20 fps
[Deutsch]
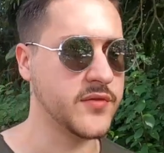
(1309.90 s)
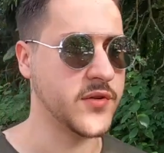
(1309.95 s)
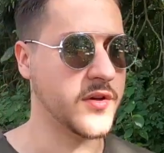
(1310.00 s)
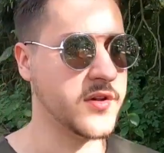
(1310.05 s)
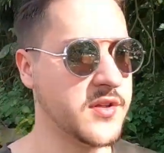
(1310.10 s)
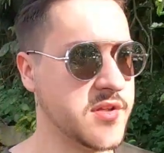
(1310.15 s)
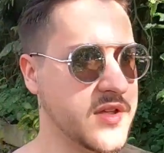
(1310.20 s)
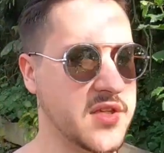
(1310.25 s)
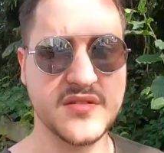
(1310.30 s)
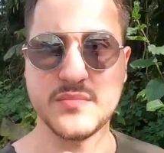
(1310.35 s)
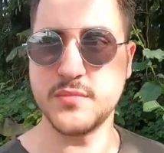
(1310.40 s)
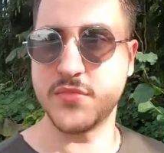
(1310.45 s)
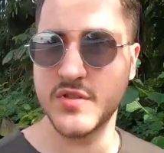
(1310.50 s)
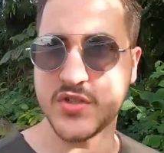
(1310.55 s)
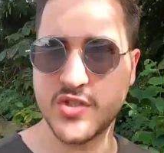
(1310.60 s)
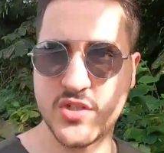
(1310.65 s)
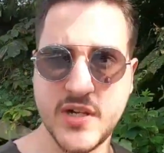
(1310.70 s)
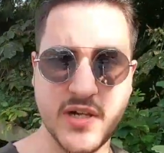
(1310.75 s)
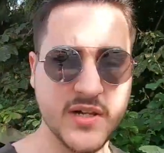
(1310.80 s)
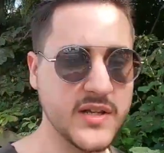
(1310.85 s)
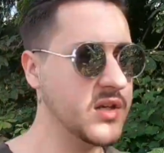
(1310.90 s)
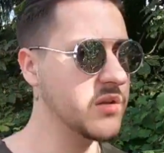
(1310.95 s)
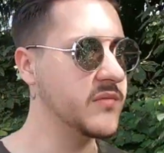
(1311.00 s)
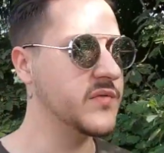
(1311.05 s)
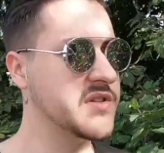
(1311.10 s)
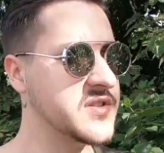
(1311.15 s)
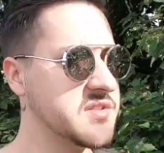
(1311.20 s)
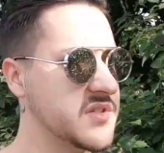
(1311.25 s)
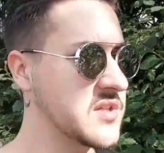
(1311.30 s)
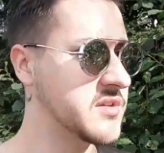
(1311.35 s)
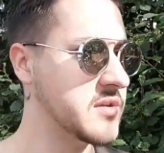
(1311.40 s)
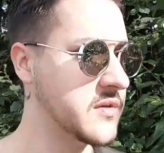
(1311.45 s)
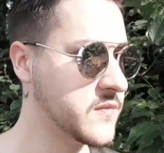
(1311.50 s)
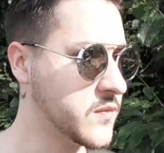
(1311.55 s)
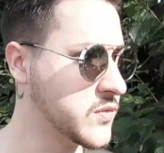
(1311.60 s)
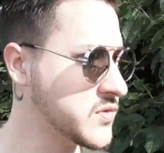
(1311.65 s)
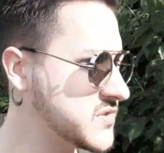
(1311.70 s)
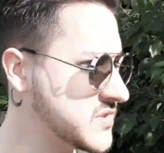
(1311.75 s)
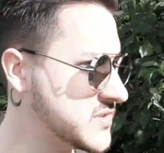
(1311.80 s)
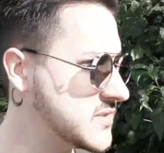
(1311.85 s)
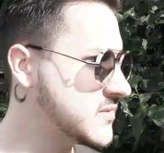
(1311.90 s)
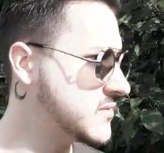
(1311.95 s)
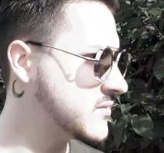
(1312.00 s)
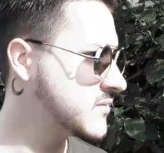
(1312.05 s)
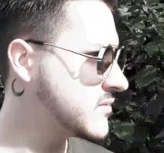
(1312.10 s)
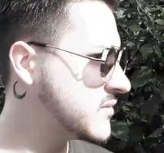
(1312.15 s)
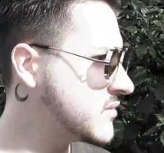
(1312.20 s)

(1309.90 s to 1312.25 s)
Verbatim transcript: Freunde, jetzt muss es schnell gehen. Wir sind hier in der Wohnsiedlung.